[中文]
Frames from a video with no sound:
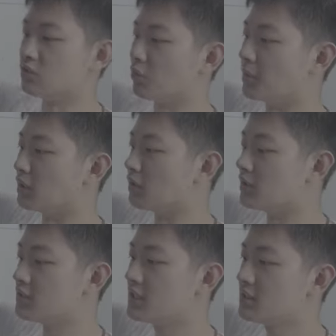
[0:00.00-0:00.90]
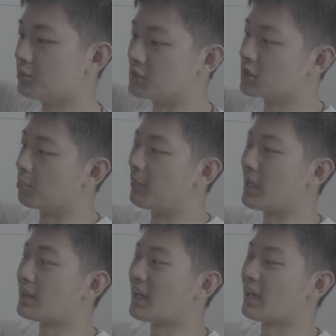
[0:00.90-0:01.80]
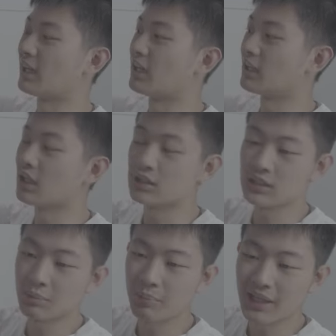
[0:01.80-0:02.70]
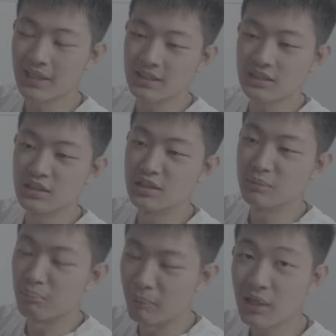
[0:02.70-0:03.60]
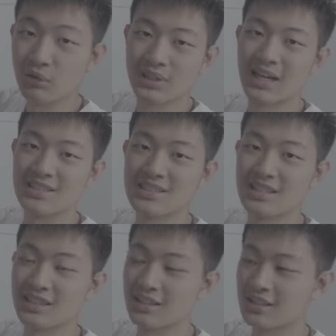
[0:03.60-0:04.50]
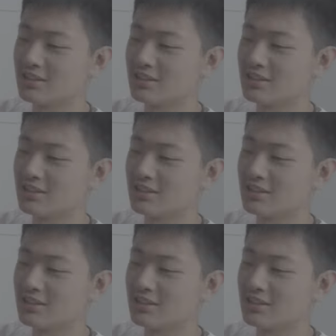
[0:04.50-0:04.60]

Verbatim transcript: 我们接着我们这个背带，那它的这个背带是没有弹性的一个